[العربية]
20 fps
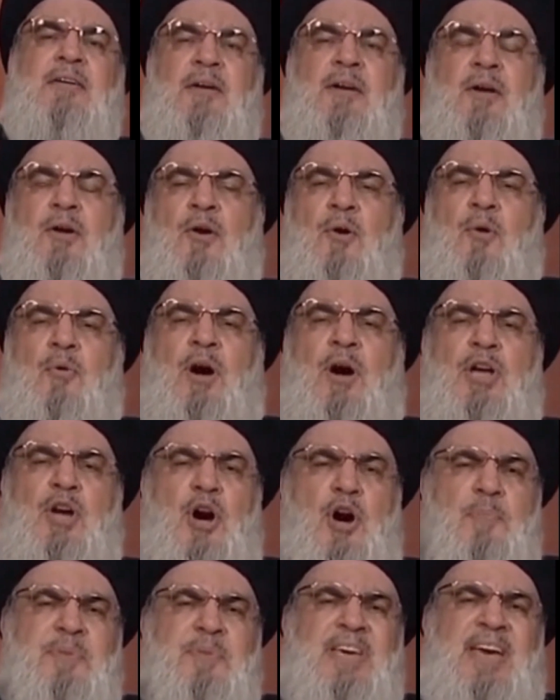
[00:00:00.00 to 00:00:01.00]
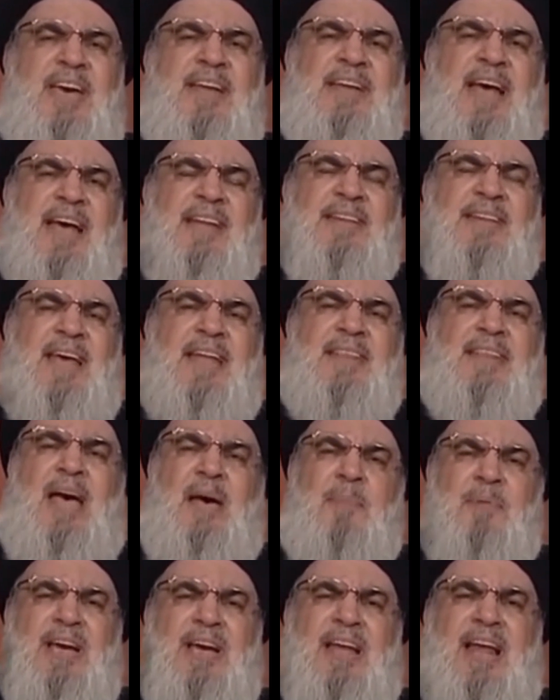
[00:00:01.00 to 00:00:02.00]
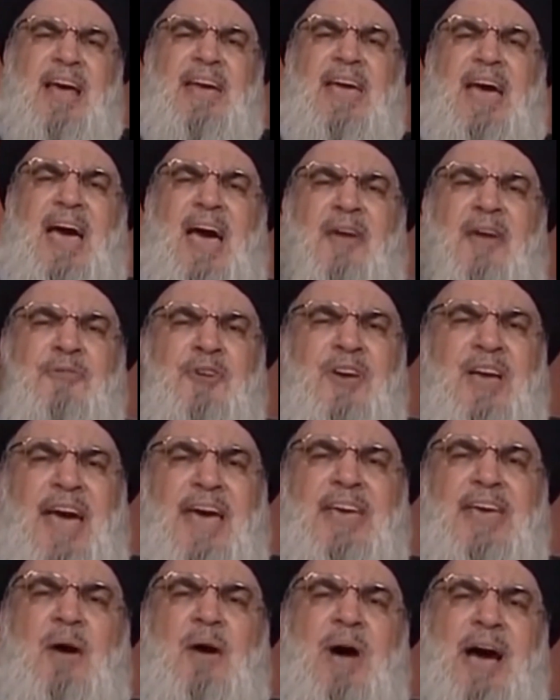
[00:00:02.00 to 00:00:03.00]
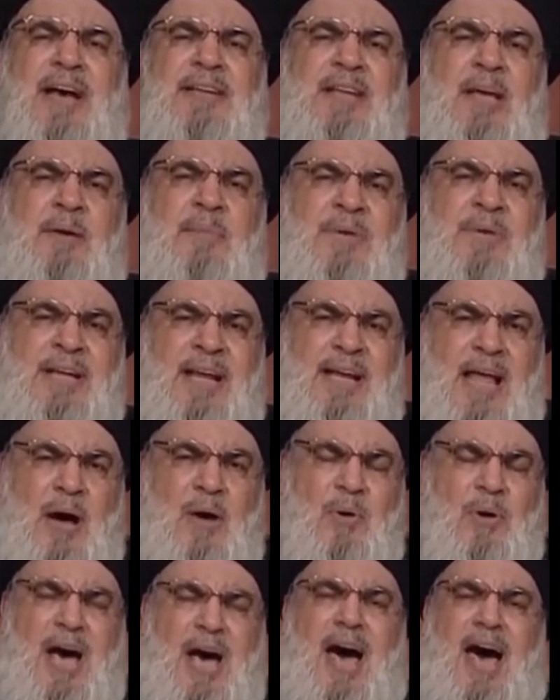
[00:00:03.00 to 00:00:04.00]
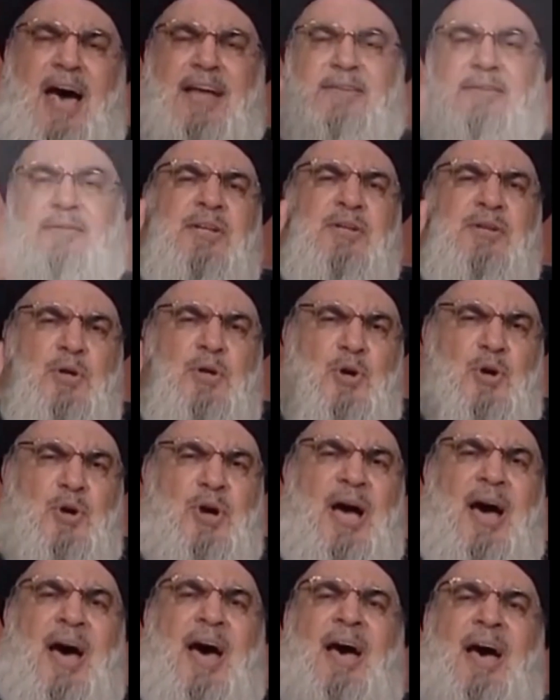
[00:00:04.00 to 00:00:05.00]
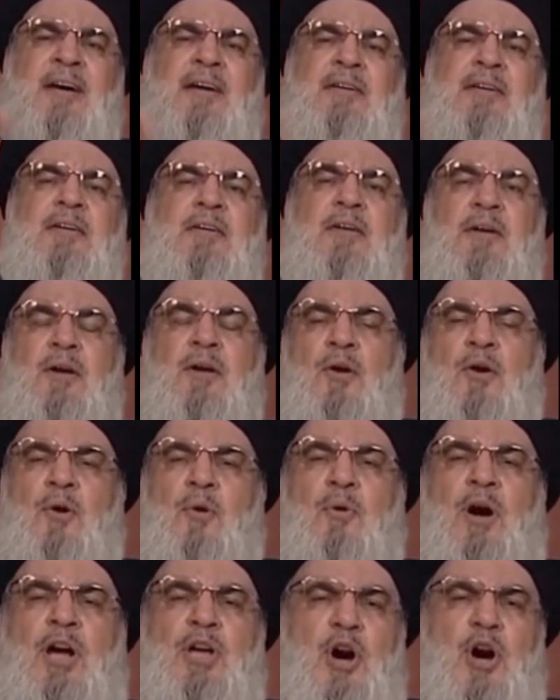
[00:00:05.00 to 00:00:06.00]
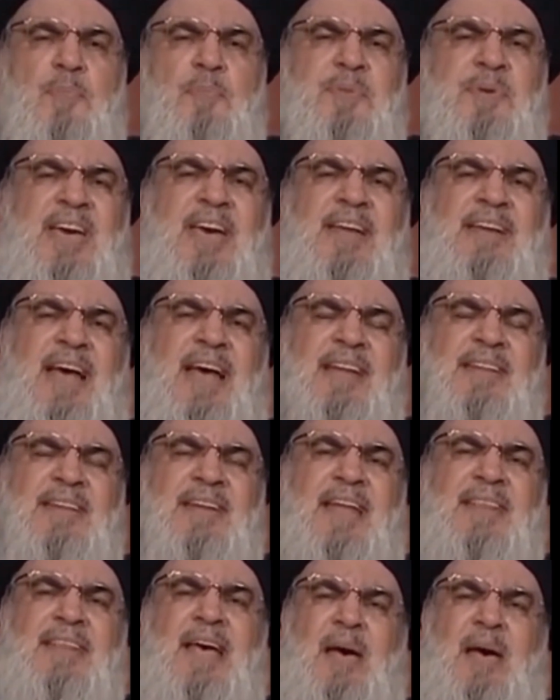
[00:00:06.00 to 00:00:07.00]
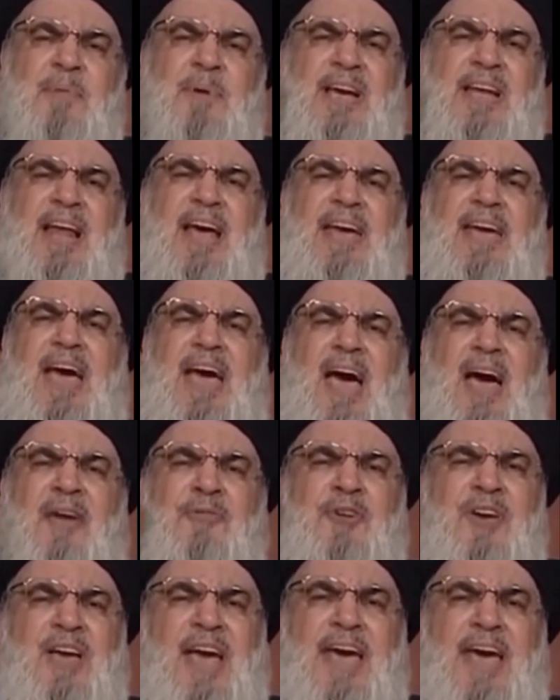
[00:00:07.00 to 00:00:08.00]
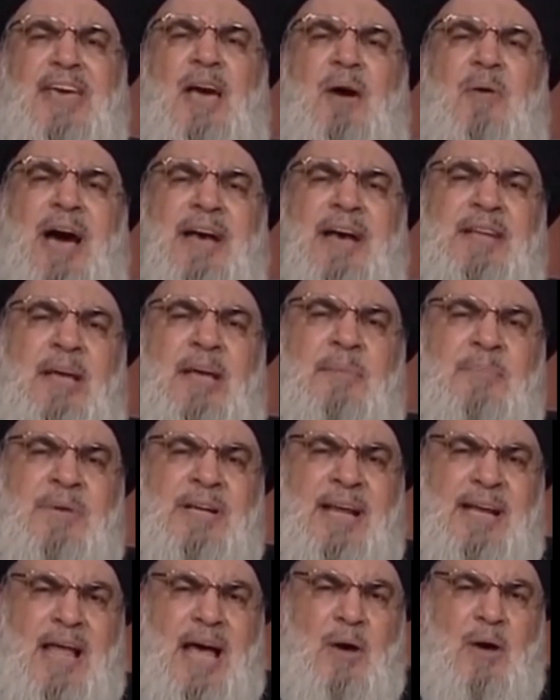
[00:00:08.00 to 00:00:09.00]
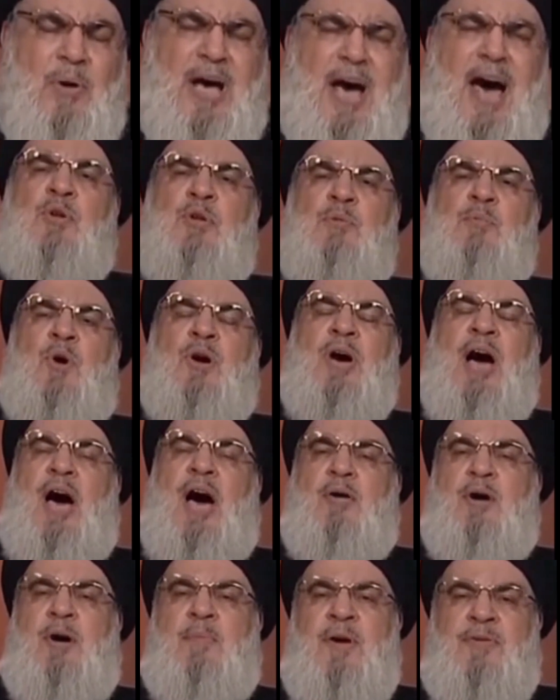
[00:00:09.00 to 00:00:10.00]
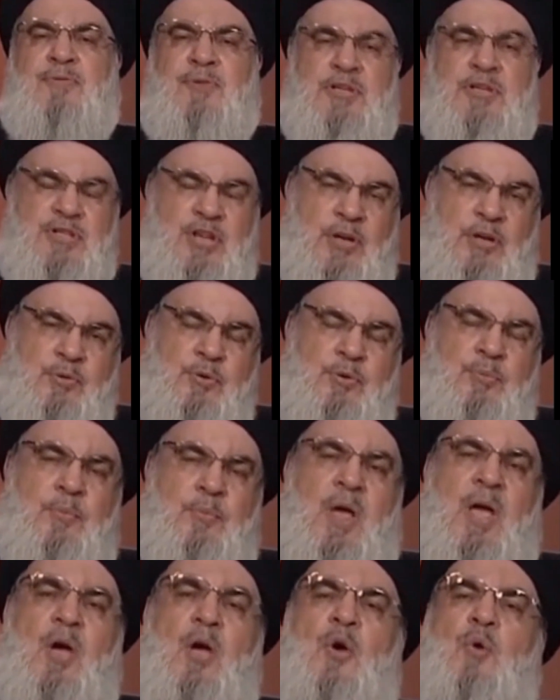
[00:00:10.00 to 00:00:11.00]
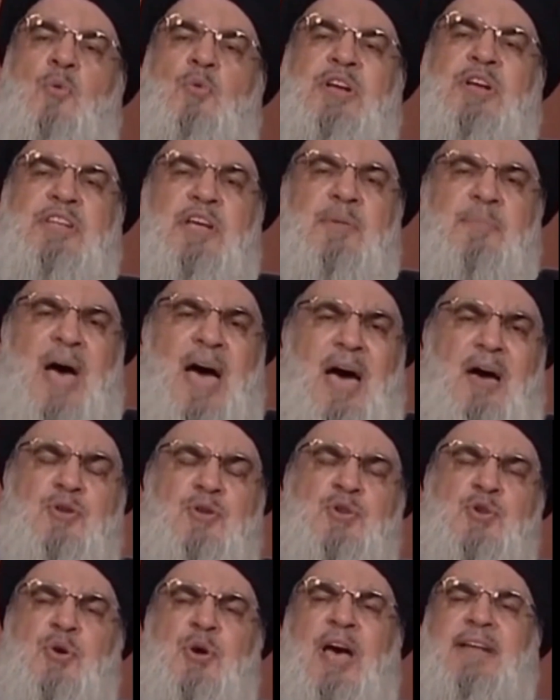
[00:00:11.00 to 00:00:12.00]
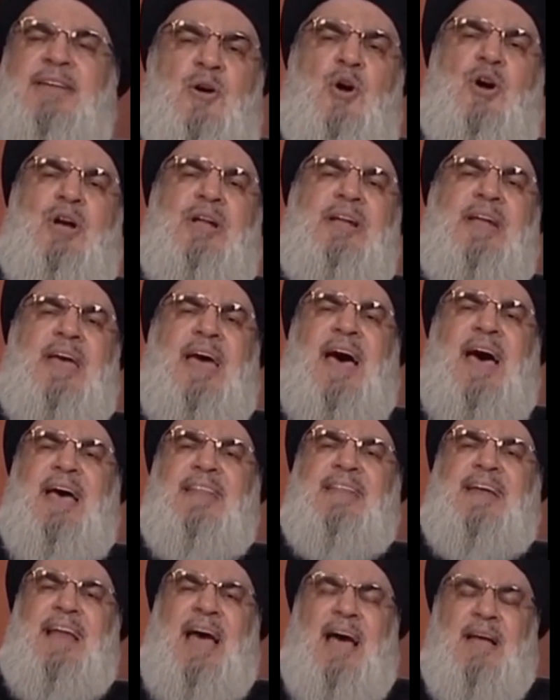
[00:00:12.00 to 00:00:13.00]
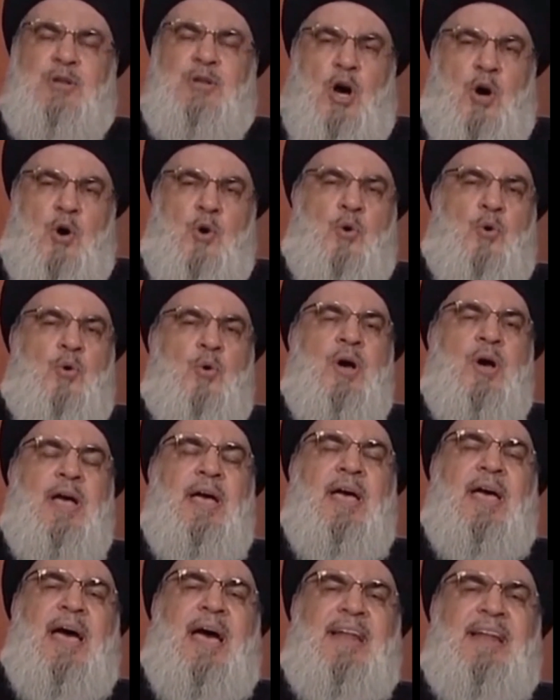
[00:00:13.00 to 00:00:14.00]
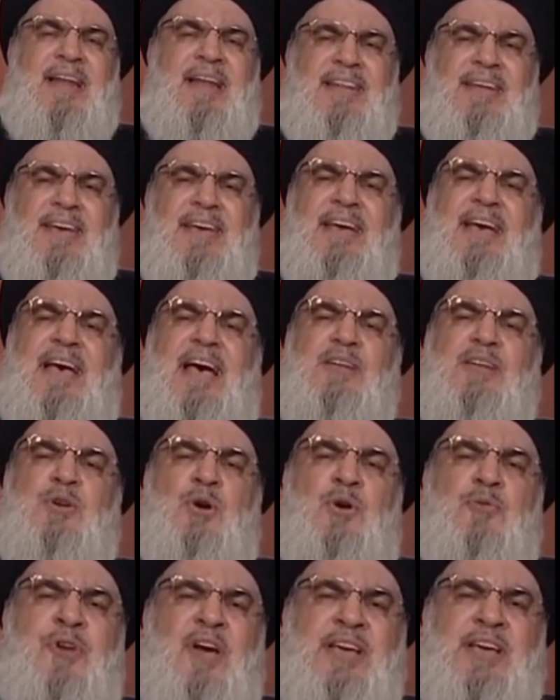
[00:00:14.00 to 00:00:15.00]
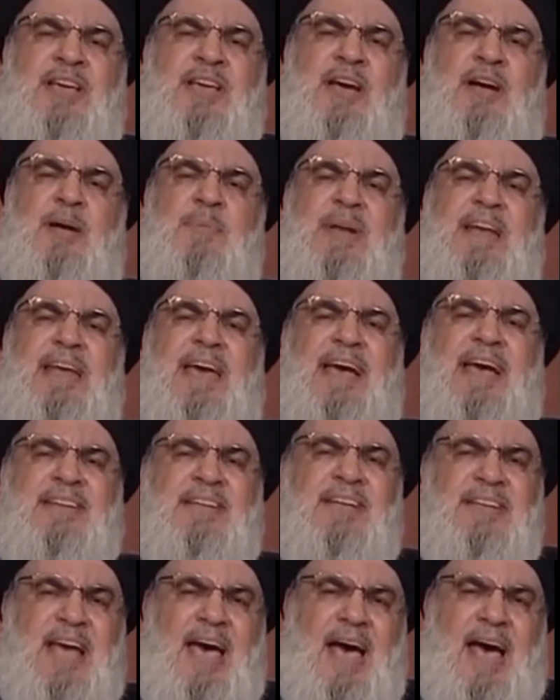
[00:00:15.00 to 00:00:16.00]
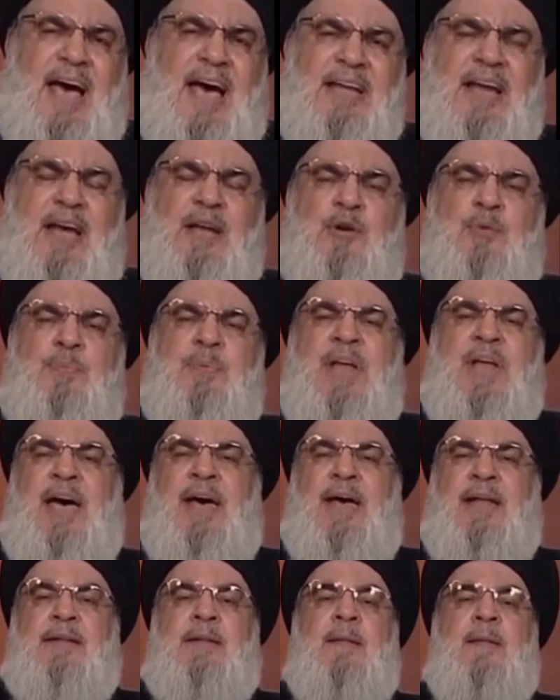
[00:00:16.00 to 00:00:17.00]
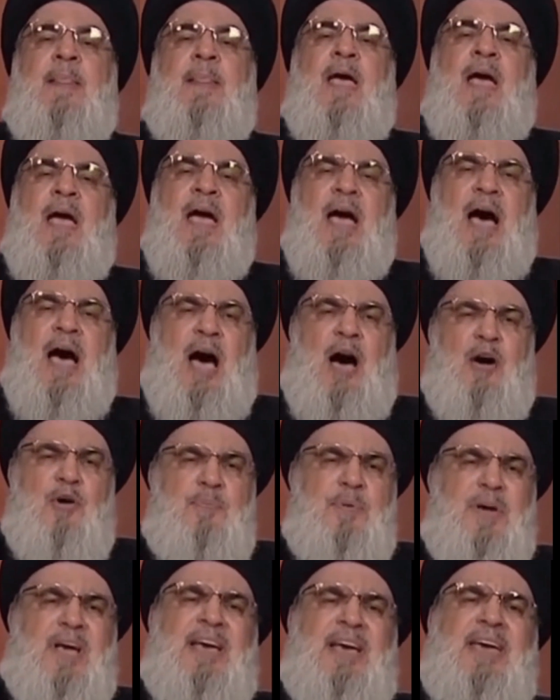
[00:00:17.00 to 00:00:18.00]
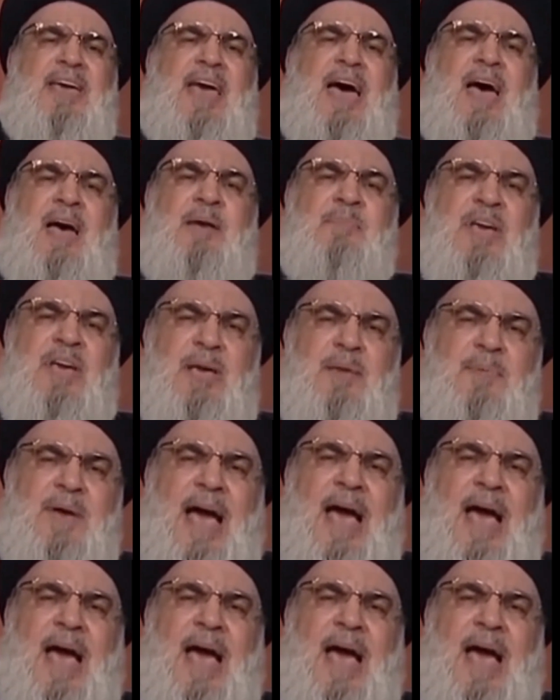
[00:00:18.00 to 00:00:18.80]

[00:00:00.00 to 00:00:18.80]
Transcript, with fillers: مطروحة ويمكن أن نذهب إليها في أي وقت من الأوقات عمليات المقاومة في الجنوب ودماء شهدائنا وشهدائكم في الجنوب تقول لهذا العدو الذي قد يفكر بالاعتداء على لبنان أو بقيامي